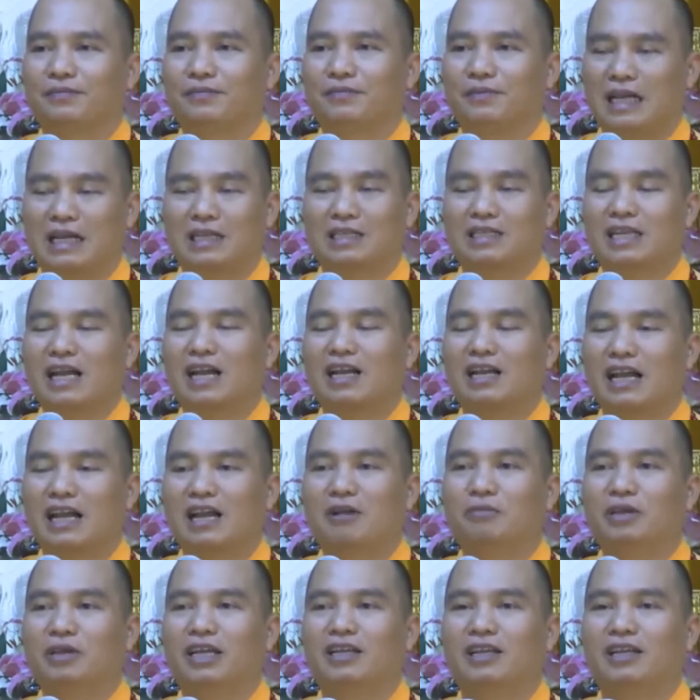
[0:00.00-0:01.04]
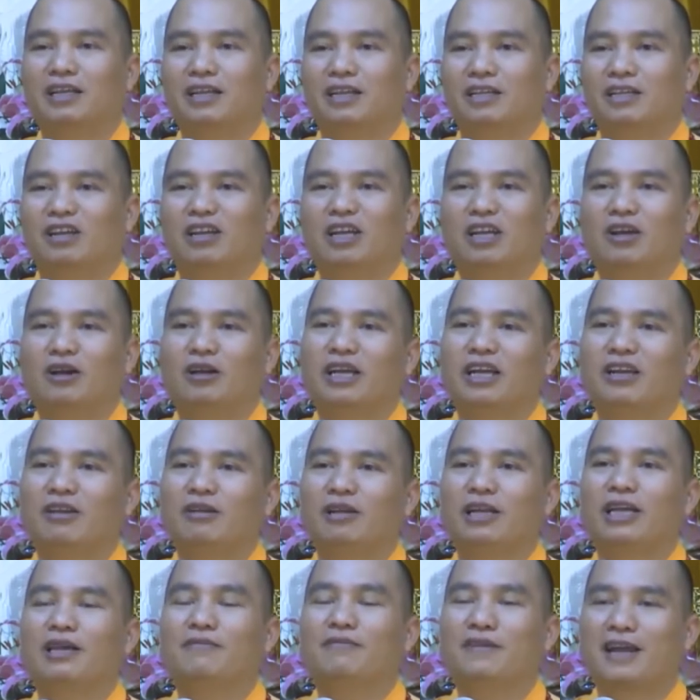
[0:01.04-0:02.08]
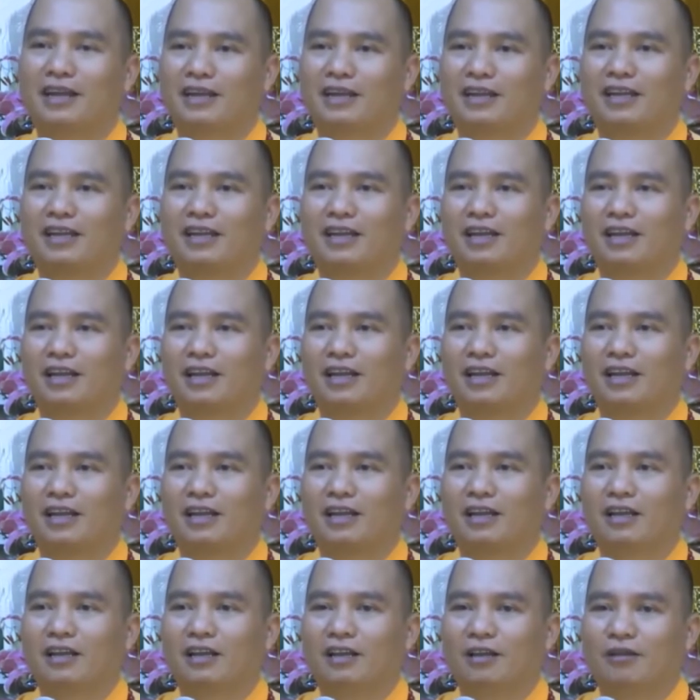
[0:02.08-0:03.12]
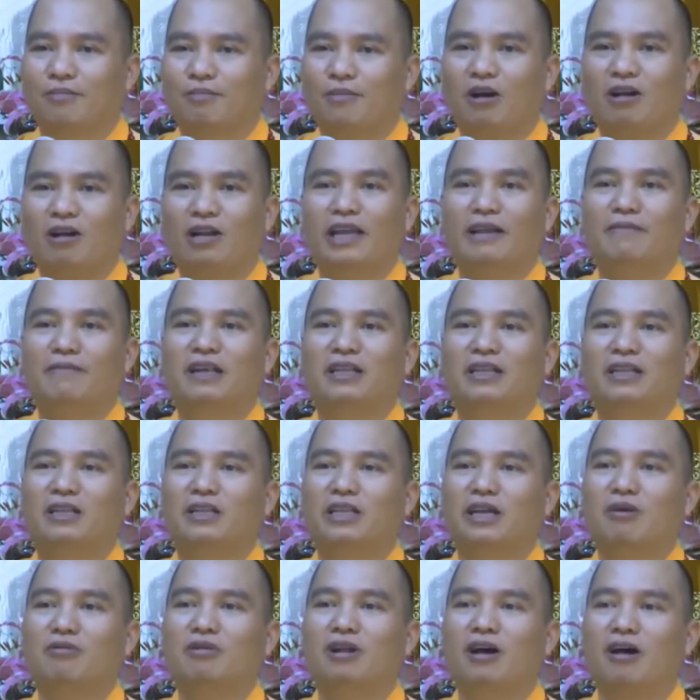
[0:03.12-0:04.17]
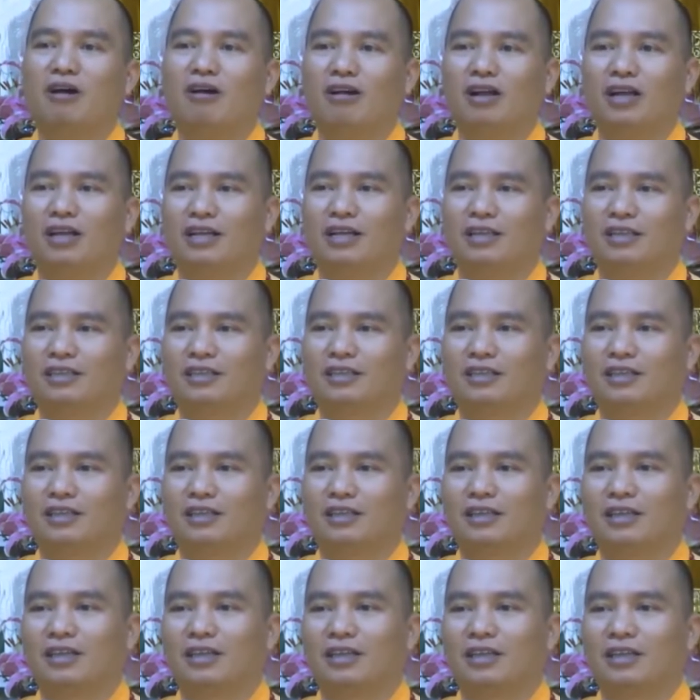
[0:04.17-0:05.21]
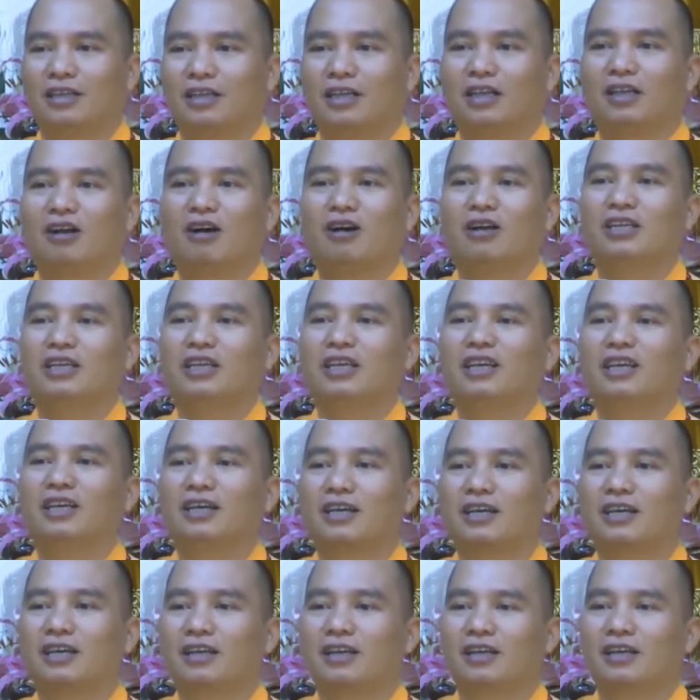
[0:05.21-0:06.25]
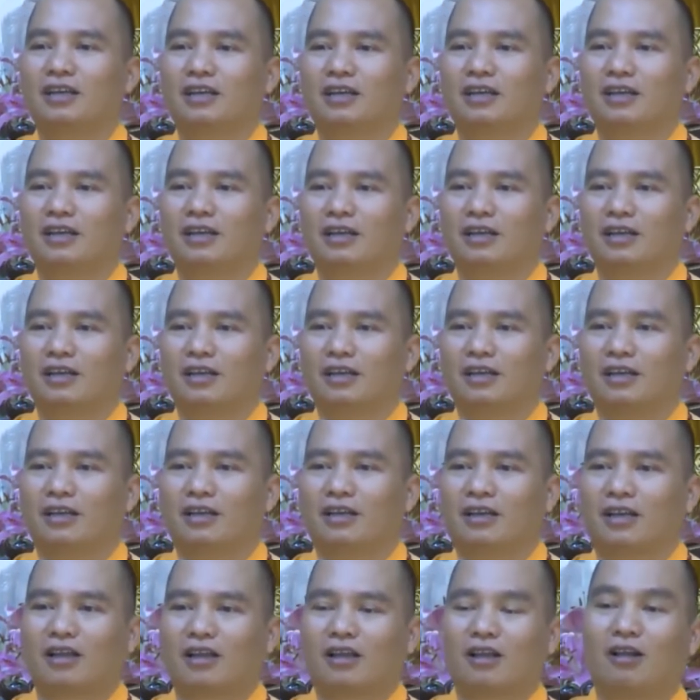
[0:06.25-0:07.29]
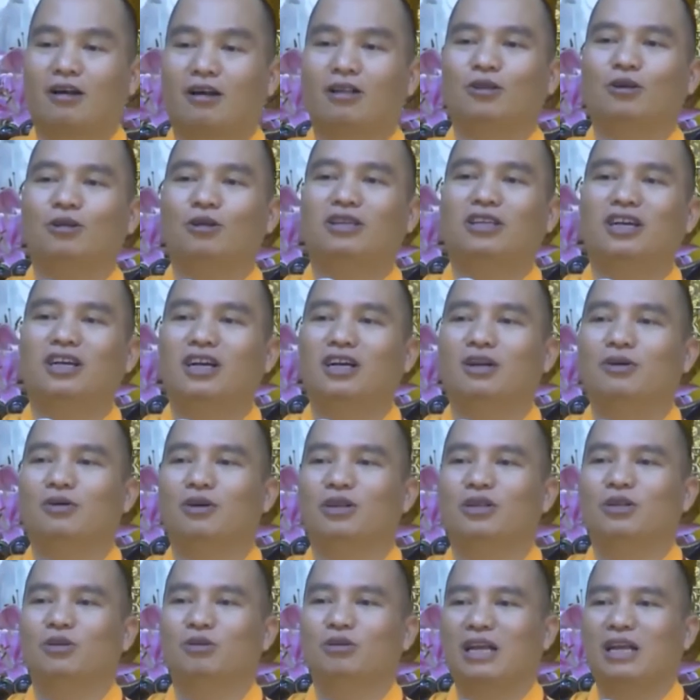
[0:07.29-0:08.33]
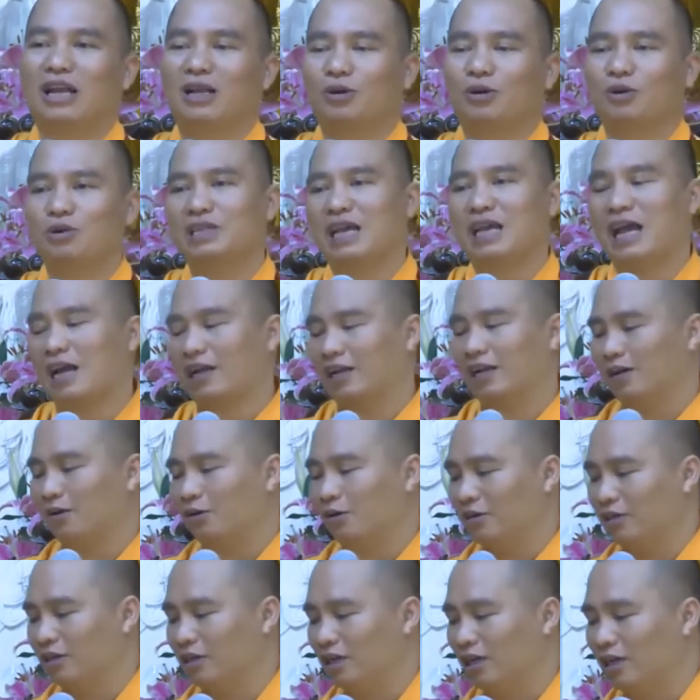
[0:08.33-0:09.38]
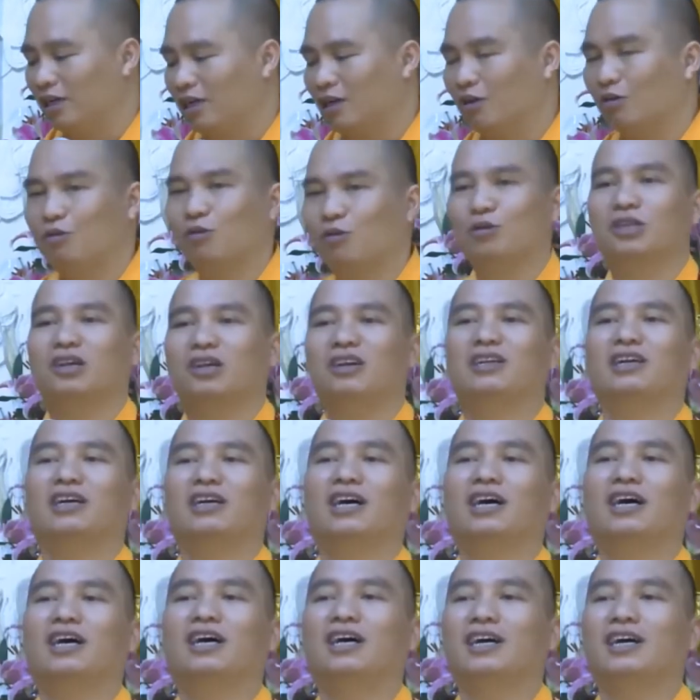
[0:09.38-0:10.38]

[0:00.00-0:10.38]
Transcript: đặc sắc đặc biệt cho nên họ đến họ lễ phật mà họ lễ phật thì trong đó thì có gì có tôn tượng của chúng ta cúng dường để hồi hướng cầu phúc cho đứa